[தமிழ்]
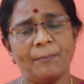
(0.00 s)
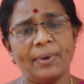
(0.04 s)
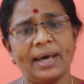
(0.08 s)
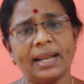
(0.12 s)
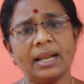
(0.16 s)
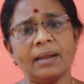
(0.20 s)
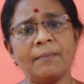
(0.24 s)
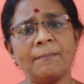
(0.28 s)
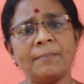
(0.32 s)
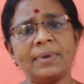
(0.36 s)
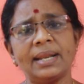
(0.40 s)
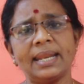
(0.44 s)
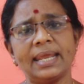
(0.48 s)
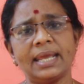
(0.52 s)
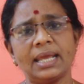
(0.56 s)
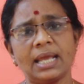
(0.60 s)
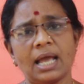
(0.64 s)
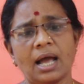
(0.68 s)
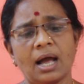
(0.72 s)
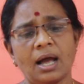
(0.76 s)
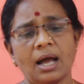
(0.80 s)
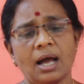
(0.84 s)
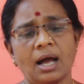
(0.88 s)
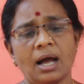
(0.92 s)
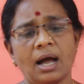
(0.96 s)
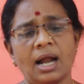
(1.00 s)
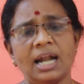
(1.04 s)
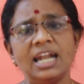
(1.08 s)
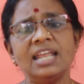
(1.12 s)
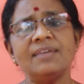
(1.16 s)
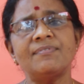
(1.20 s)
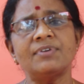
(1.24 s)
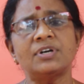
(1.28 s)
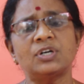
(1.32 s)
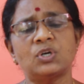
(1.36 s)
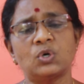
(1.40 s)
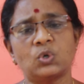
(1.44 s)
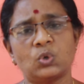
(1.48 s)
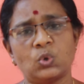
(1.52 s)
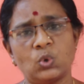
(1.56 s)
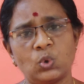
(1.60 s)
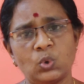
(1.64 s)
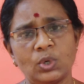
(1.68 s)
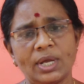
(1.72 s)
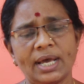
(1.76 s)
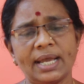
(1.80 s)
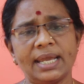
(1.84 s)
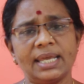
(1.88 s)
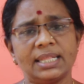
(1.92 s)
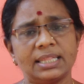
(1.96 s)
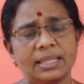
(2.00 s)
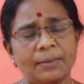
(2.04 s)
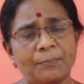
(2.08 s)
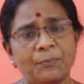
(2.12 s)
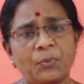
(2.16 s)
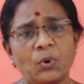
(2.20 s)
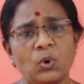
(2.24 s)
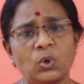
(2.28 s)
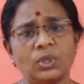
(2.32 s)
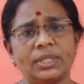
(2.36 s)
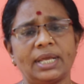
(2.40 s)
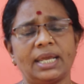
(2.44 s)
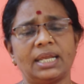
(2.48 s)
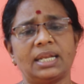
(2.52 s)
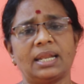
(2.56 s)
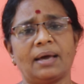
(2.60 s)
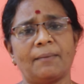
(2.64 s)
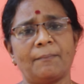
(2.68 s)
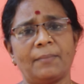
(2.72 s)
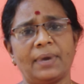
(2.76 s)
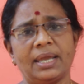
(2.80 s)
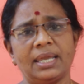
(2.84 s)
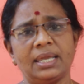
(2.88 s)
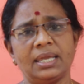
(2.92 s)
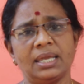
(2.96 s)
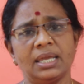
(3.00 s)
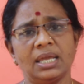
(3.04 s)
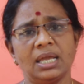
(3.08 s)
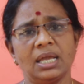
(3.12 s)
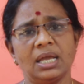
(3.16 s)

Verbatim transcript: பரம்பரை அழிவுக்கு கூட இந்த போதை நம்மை